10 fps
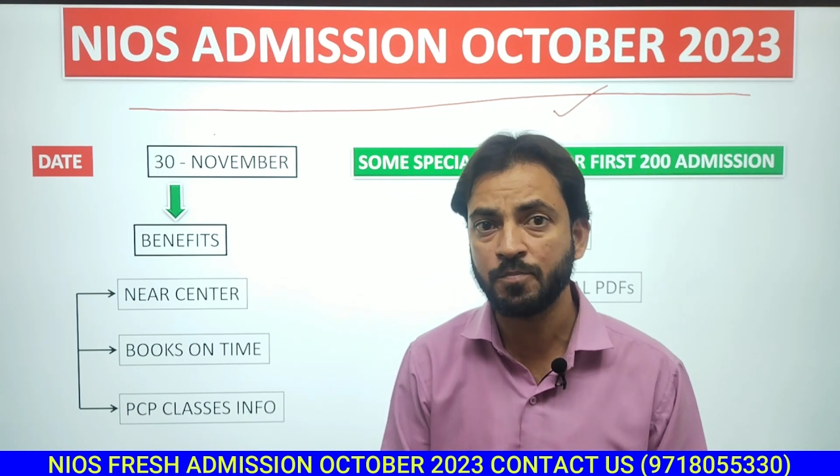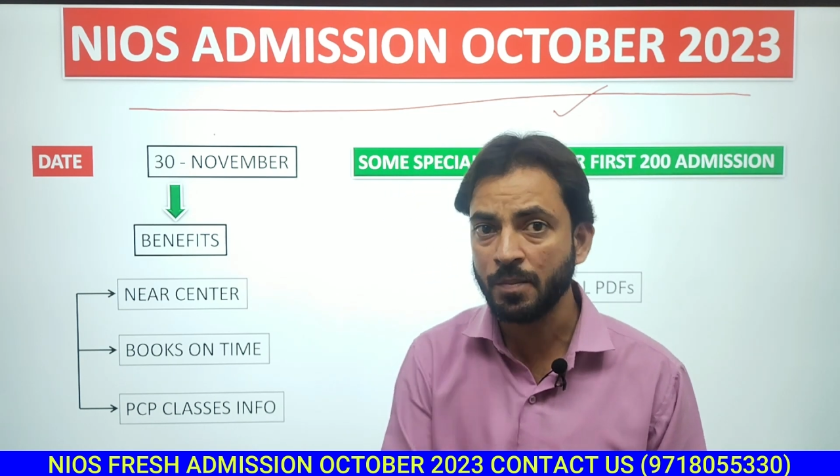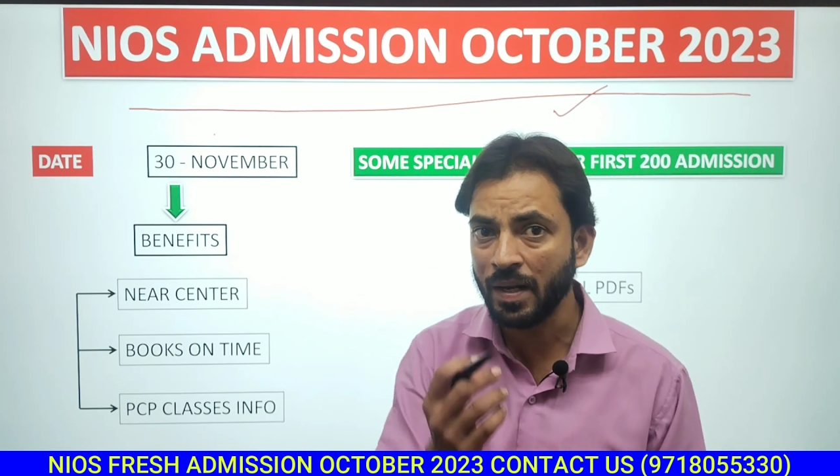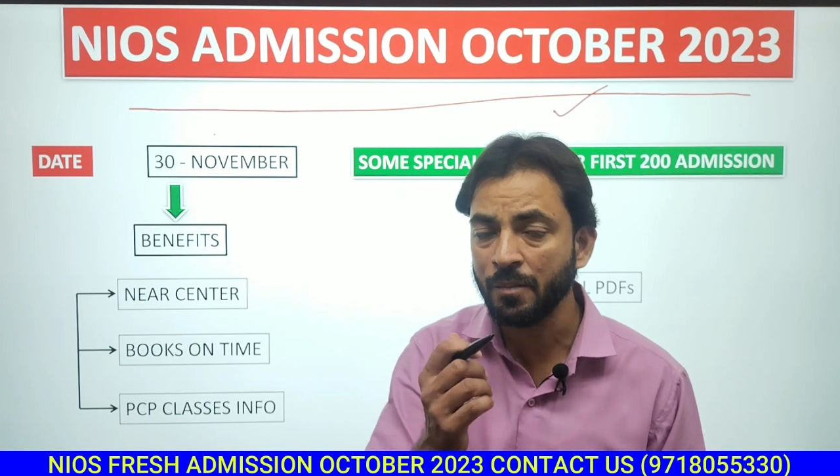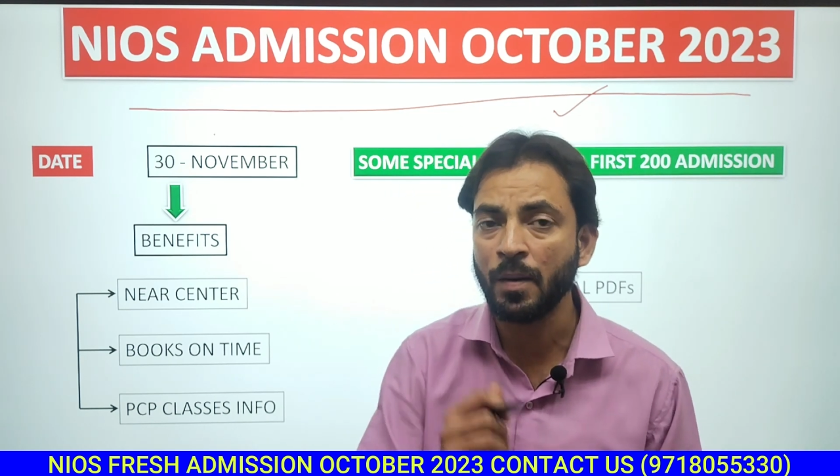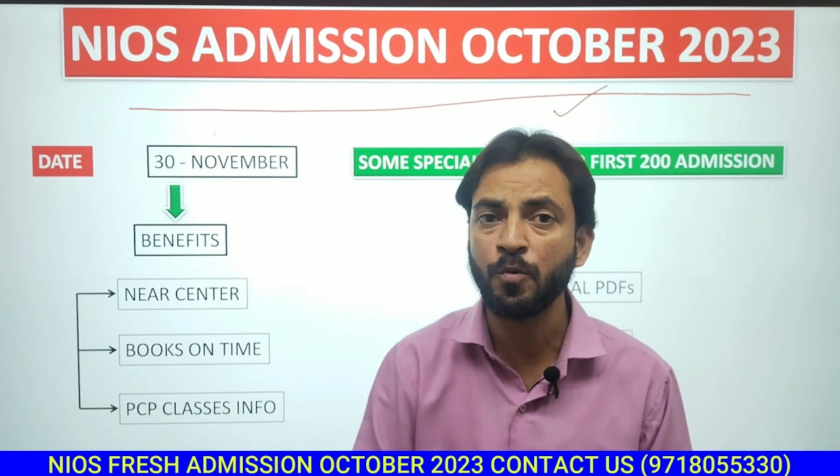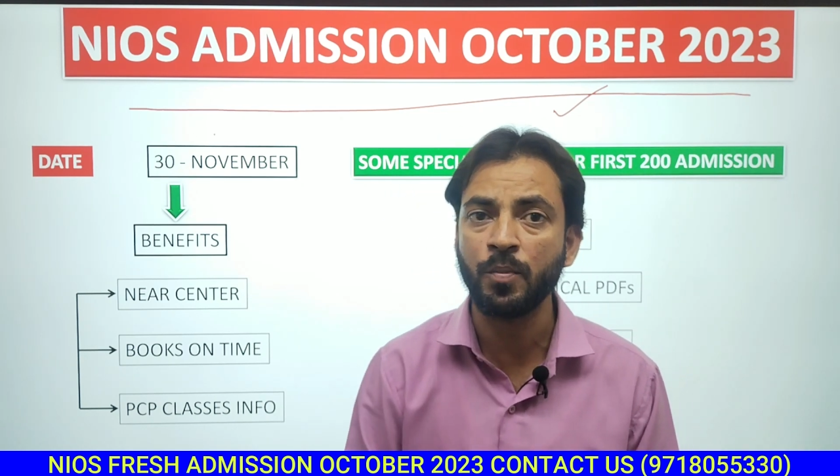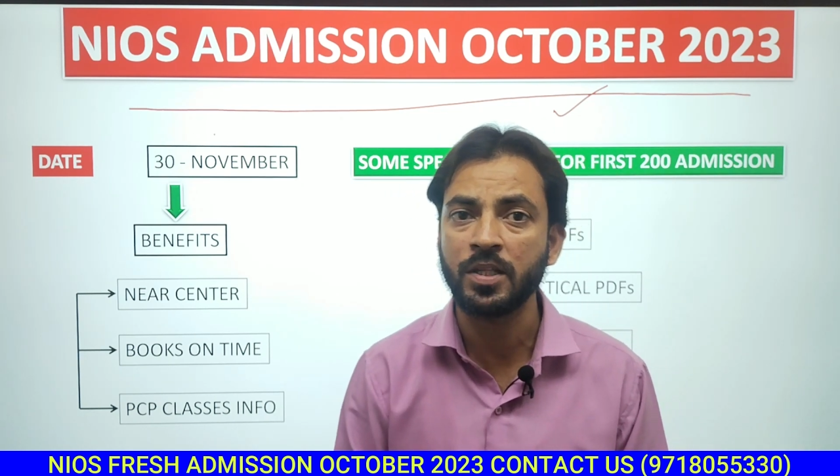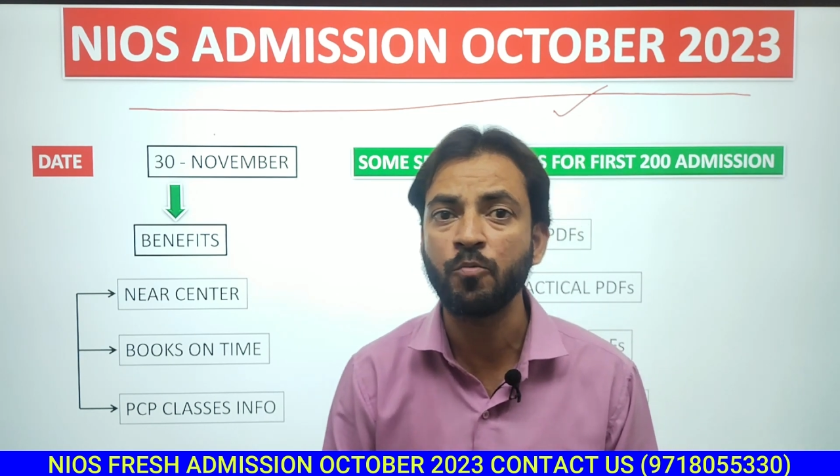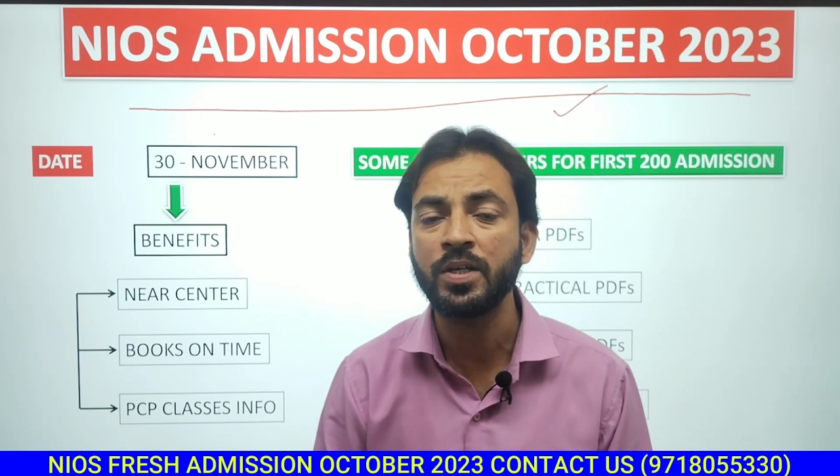सबसे पहले मैं
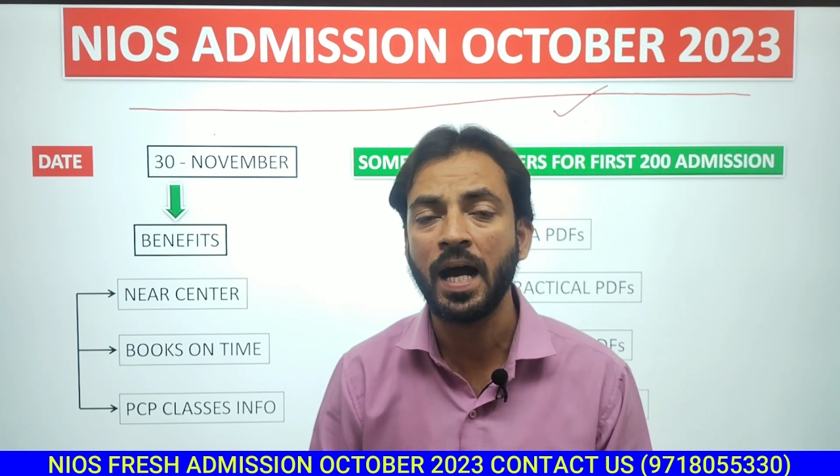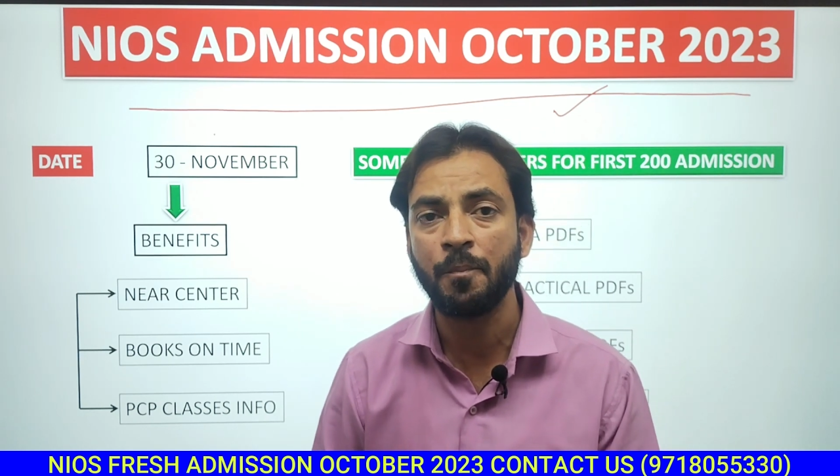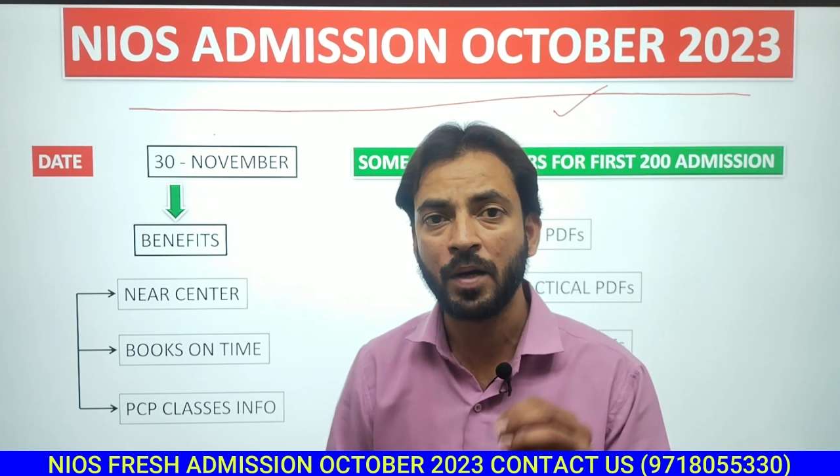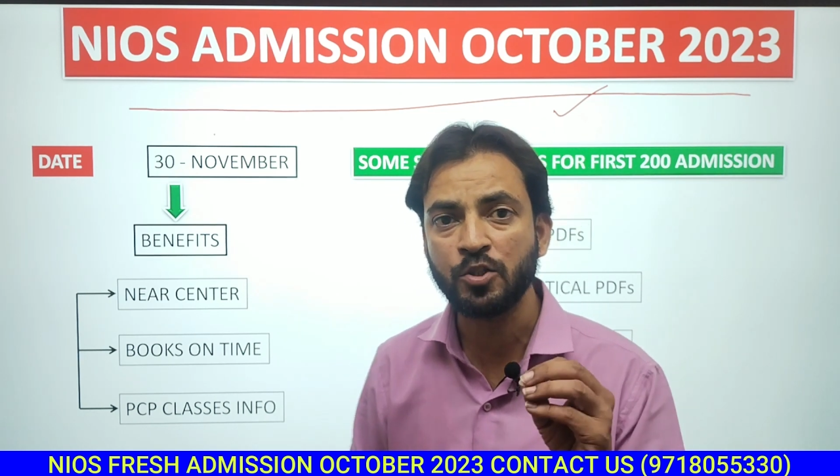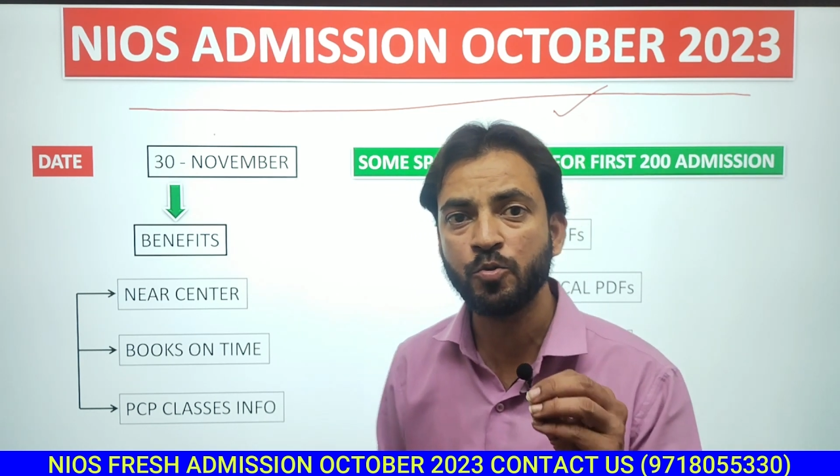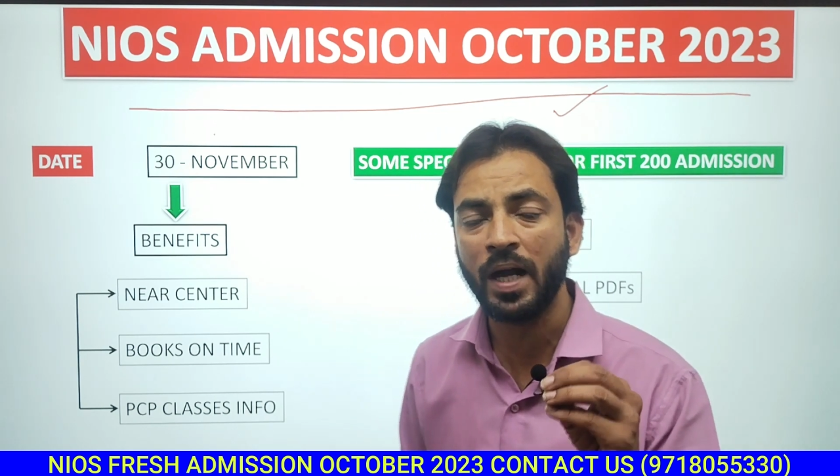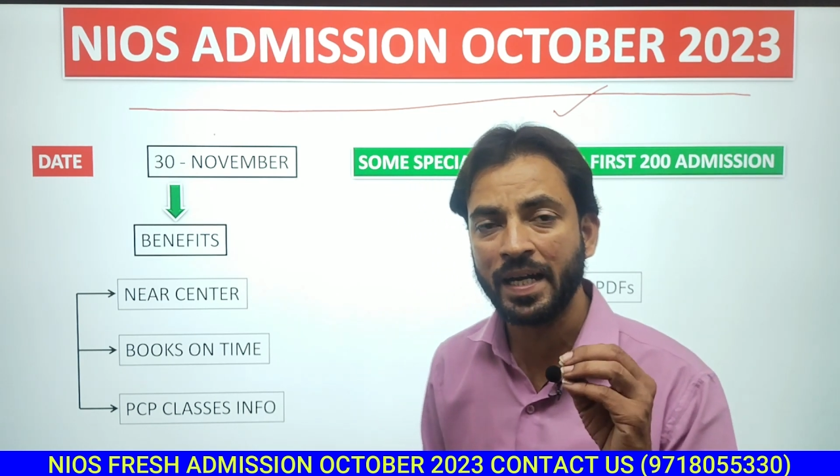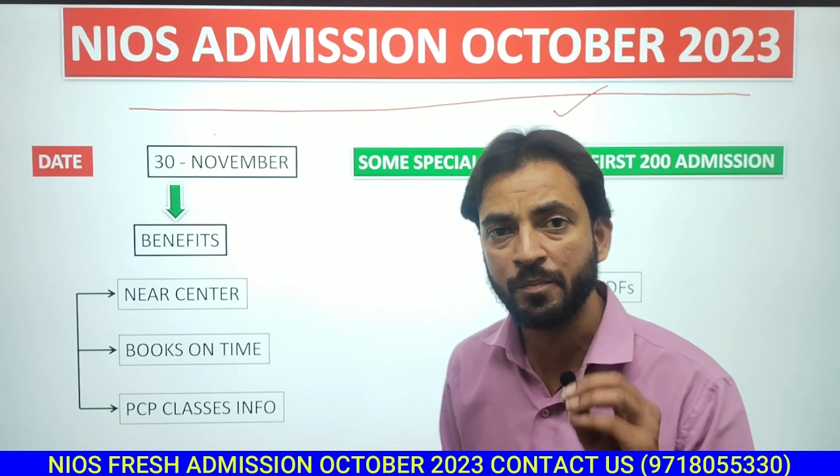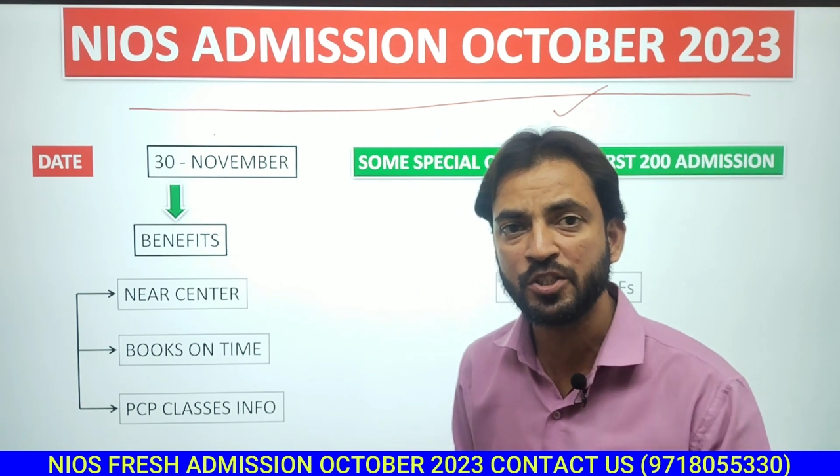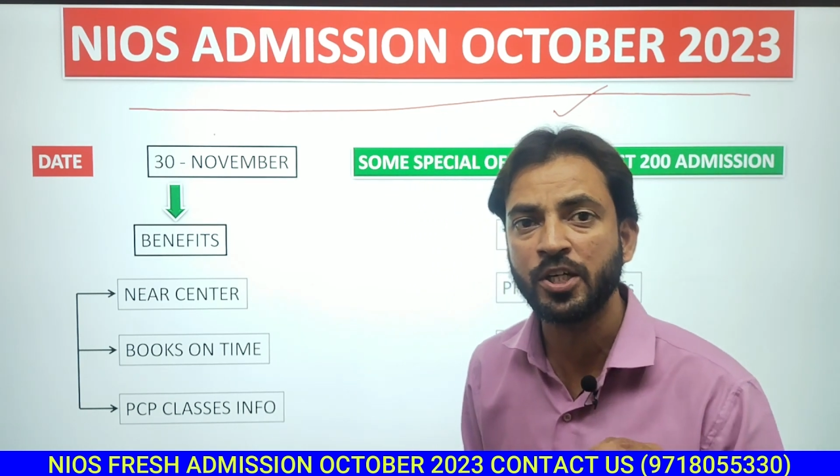आपको बताऊं कि आपका जो
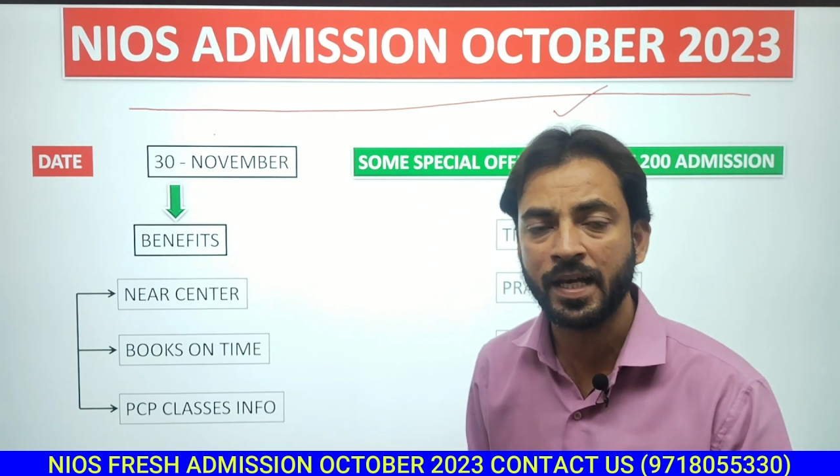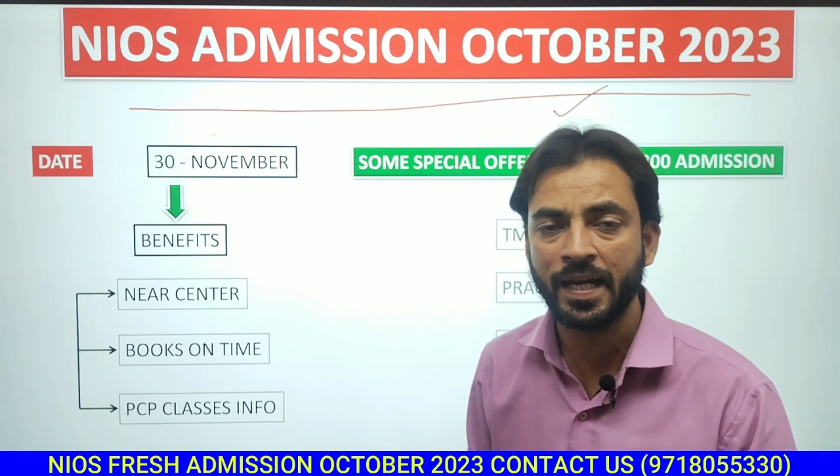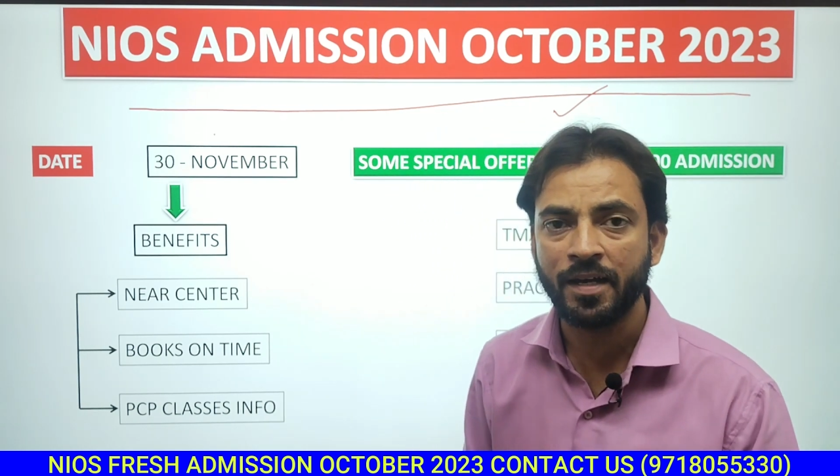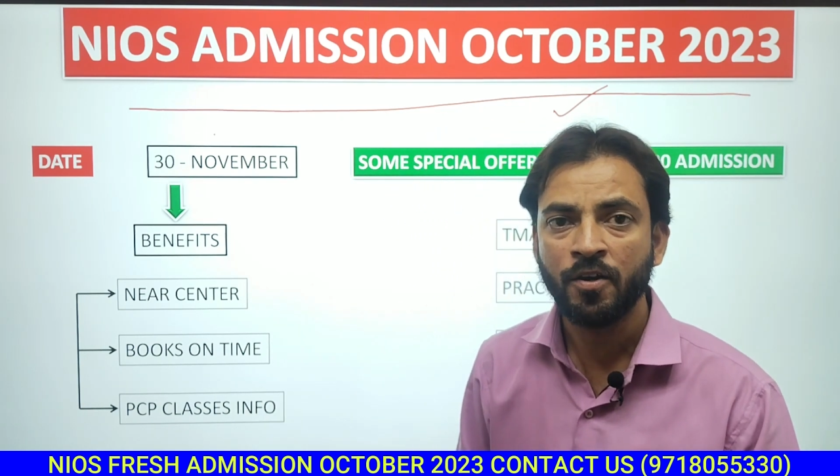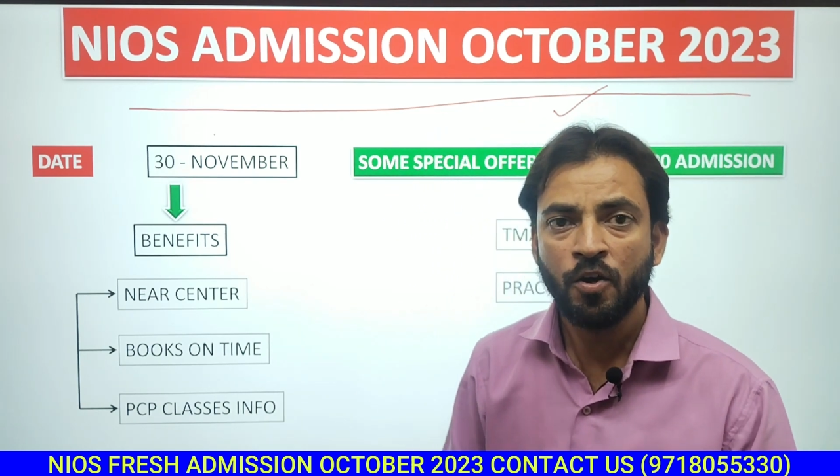एडमिशन है